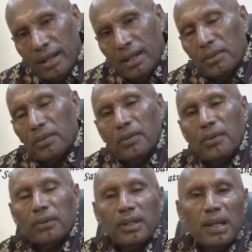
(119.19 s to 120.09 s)
itu
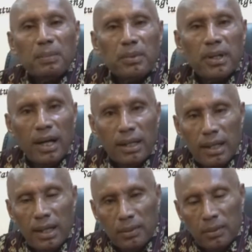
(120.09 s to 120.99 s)
kata Japura
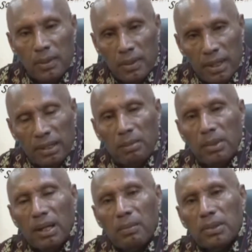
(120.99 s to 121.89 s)
karena itu kita
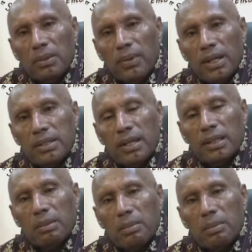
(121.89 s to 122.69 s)
memberikan motivasi kita